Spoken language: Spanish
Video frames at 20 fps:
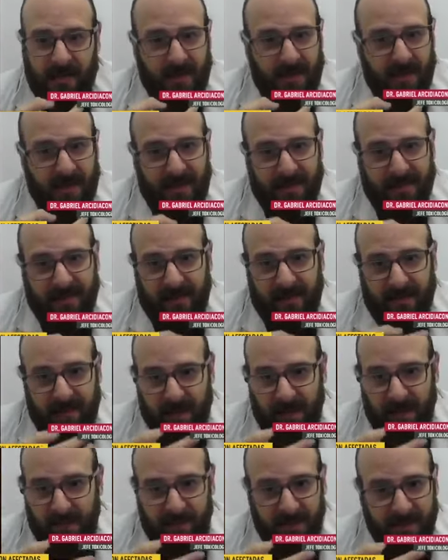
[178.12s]
eh,
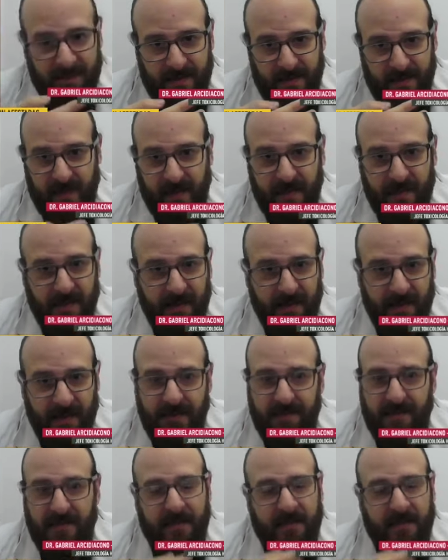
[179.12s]
asistir al paciente,
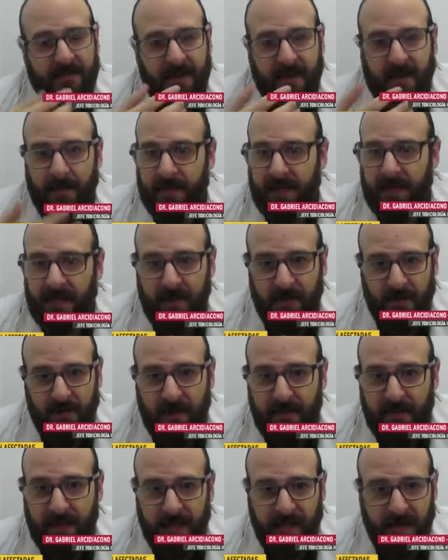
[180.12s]
asistencia
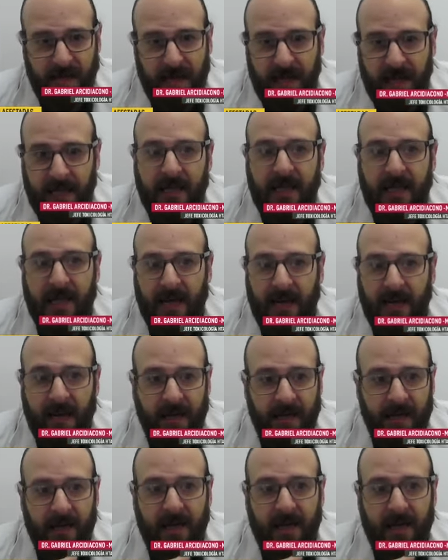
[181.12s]
respiratoria
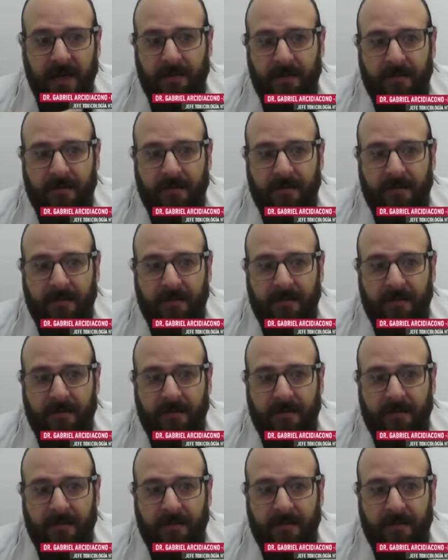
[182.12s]
mecánica,